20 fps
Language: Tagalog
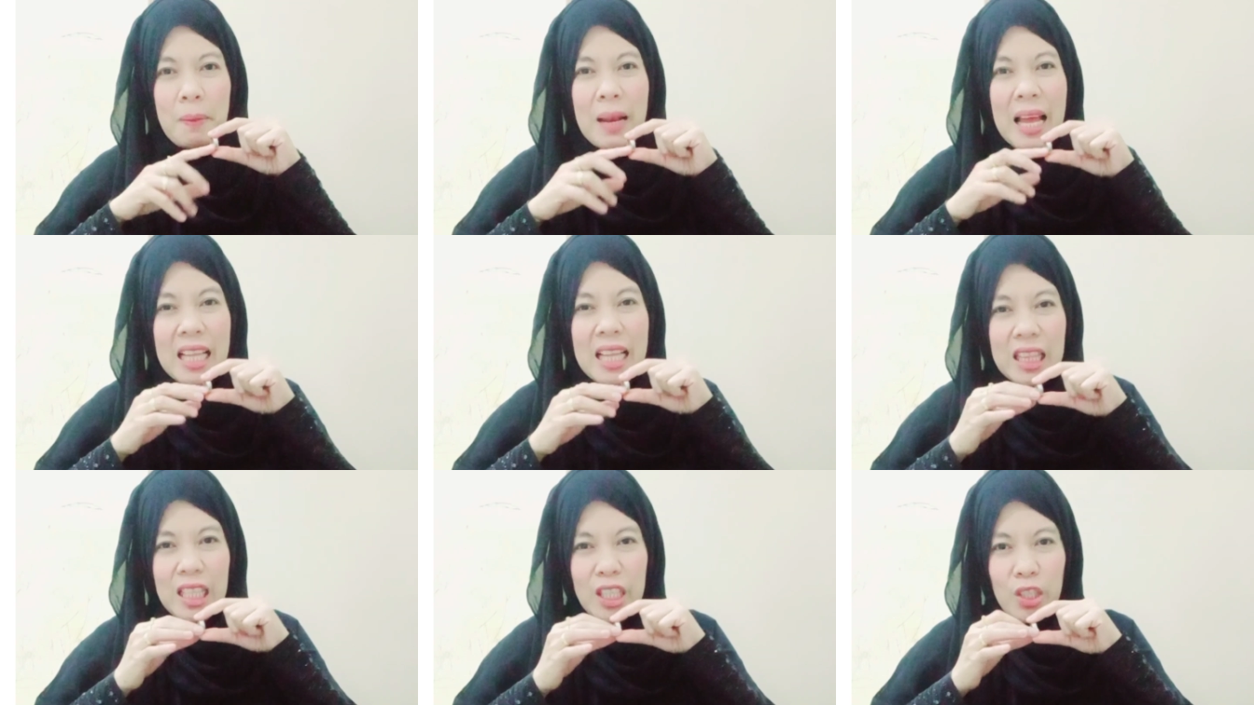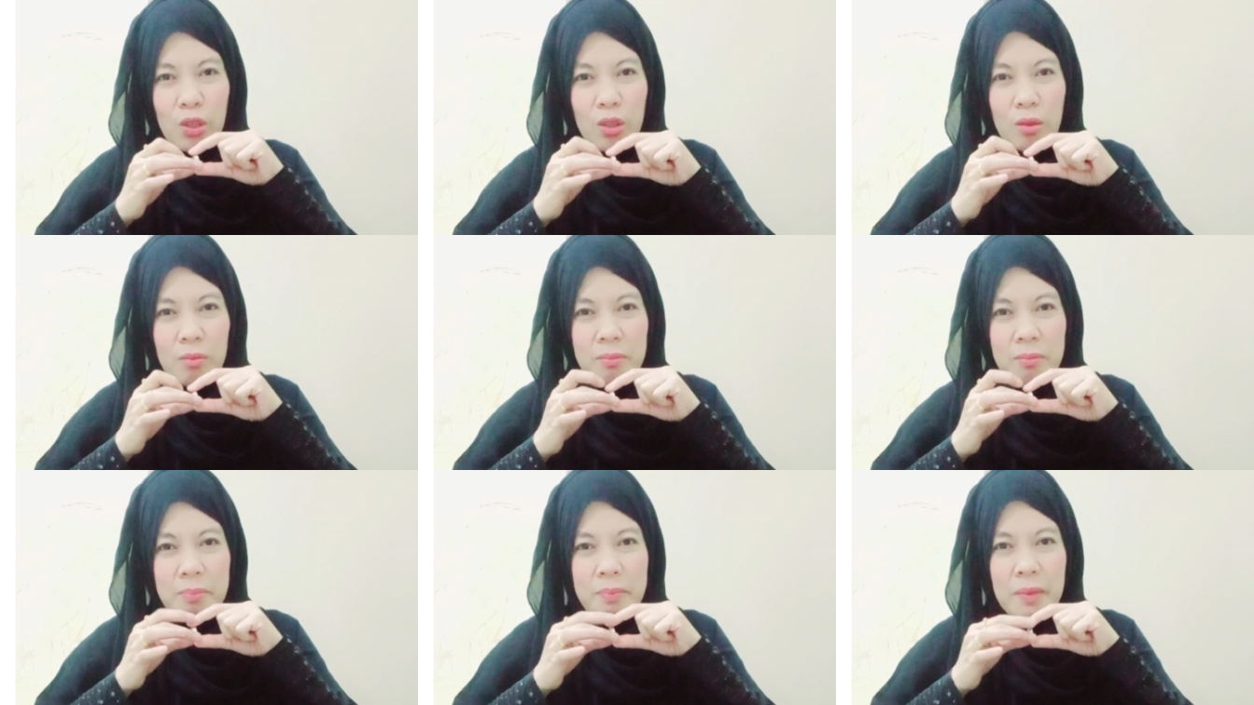
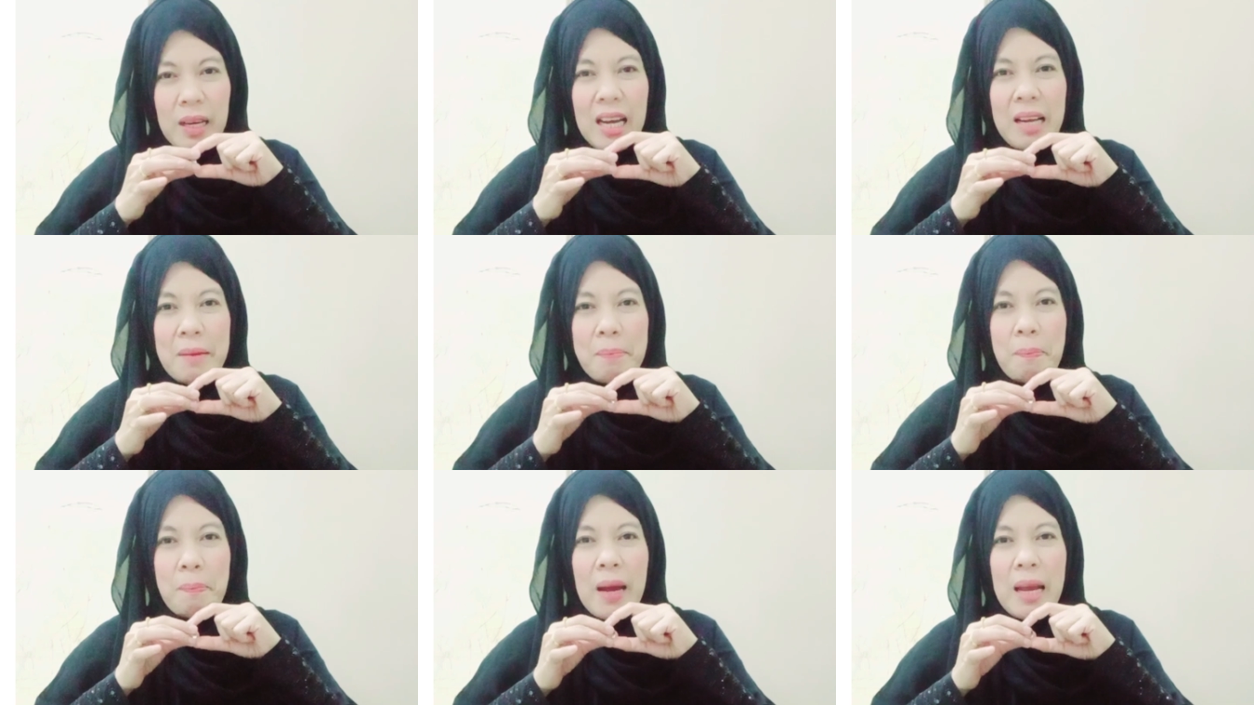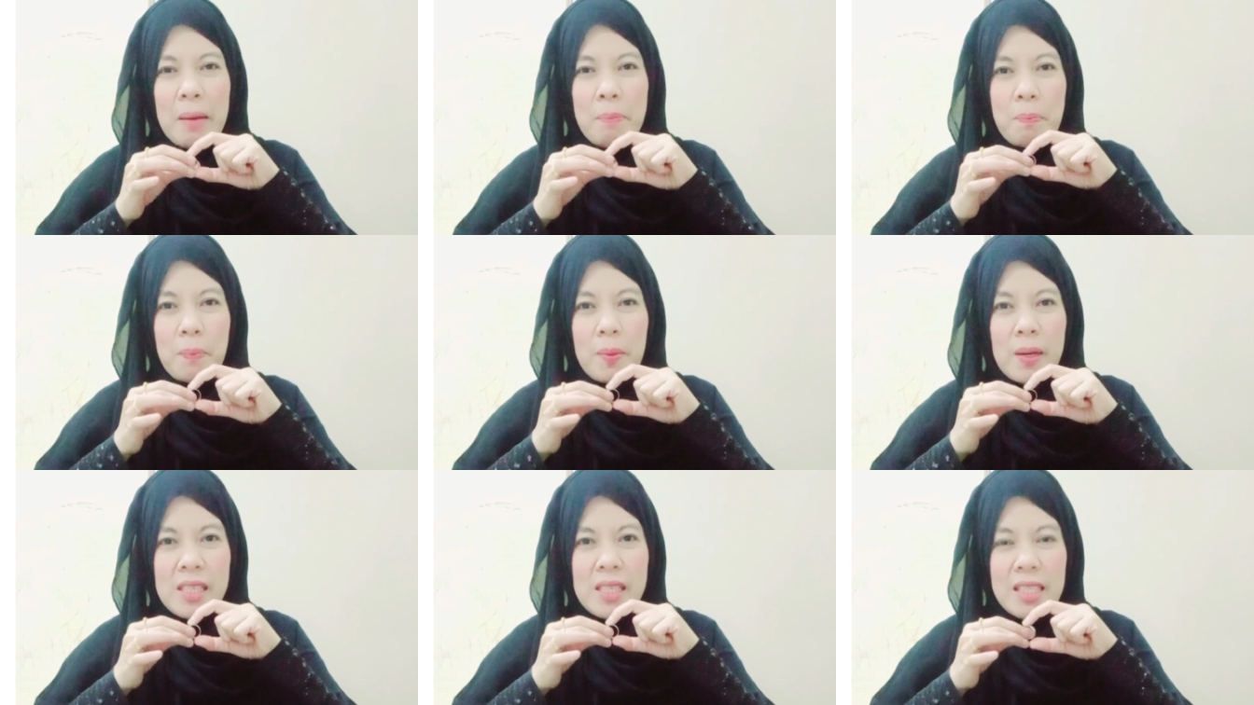platinum and
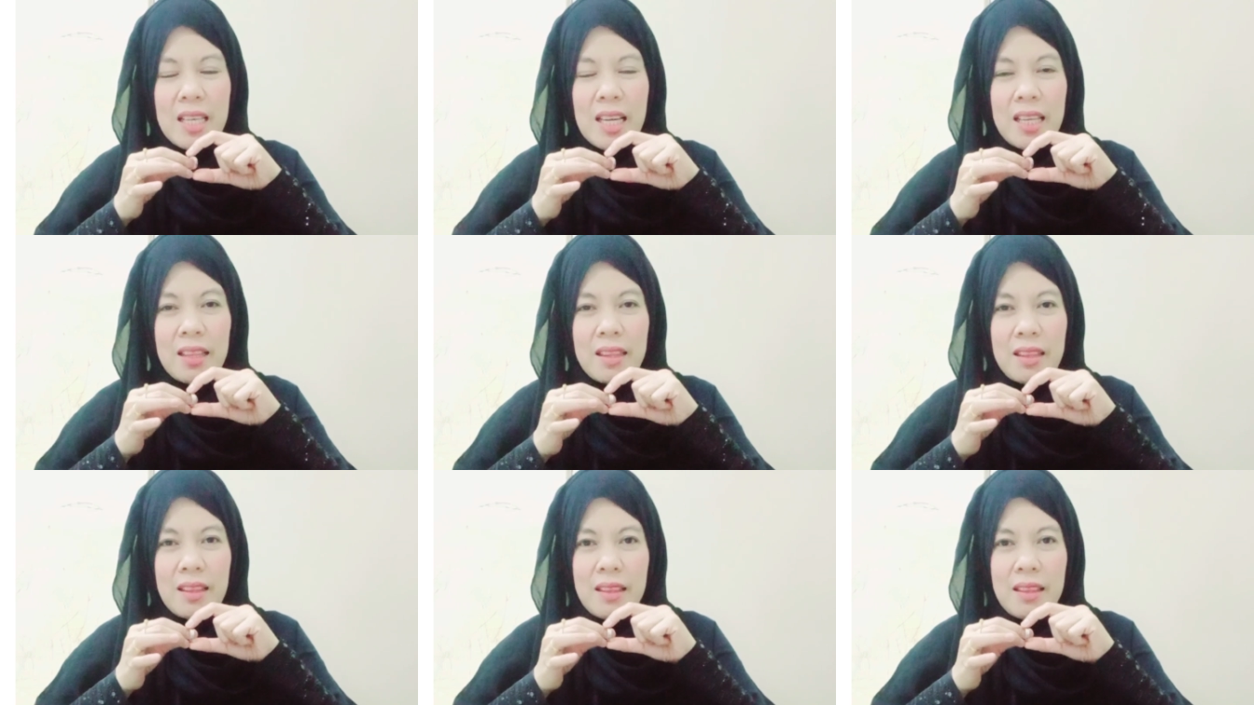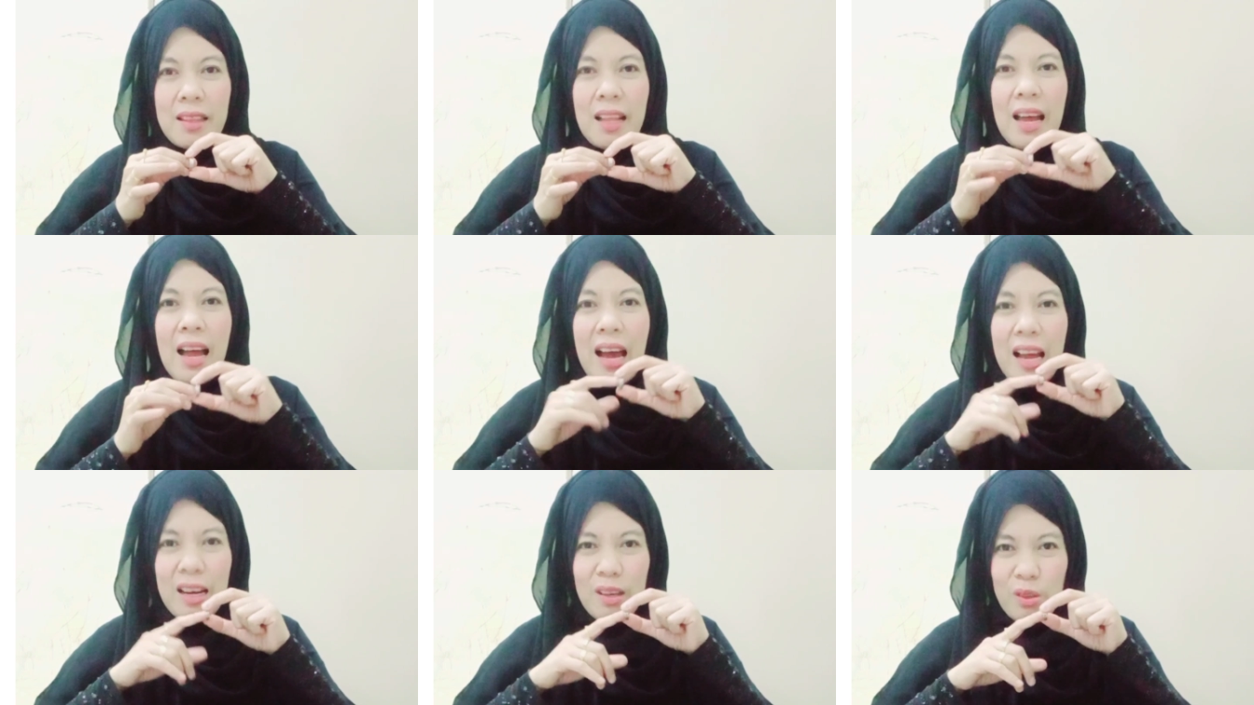
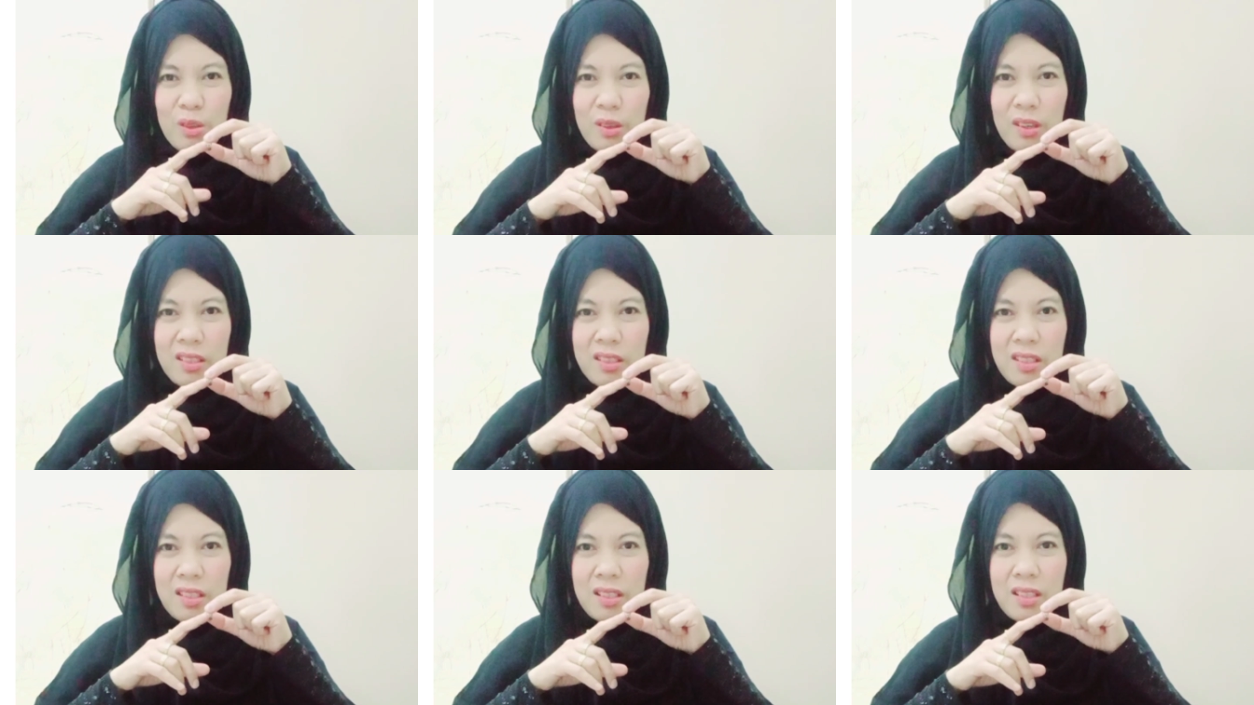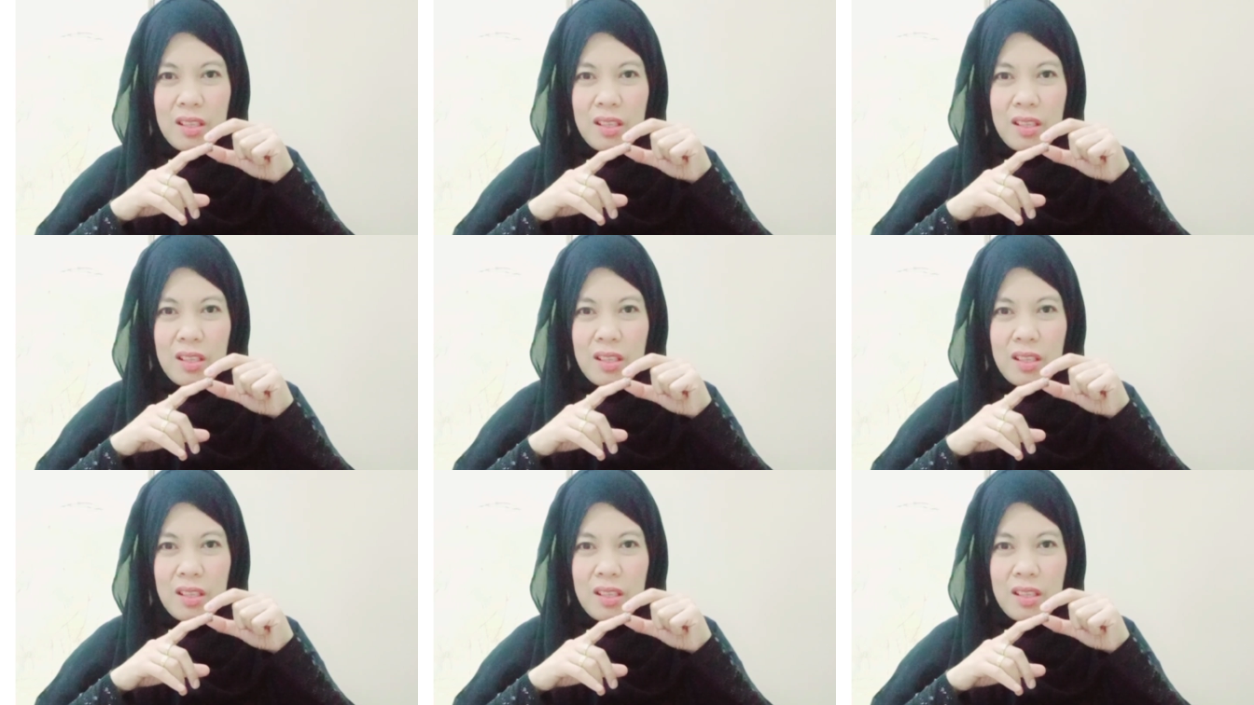5% alloys.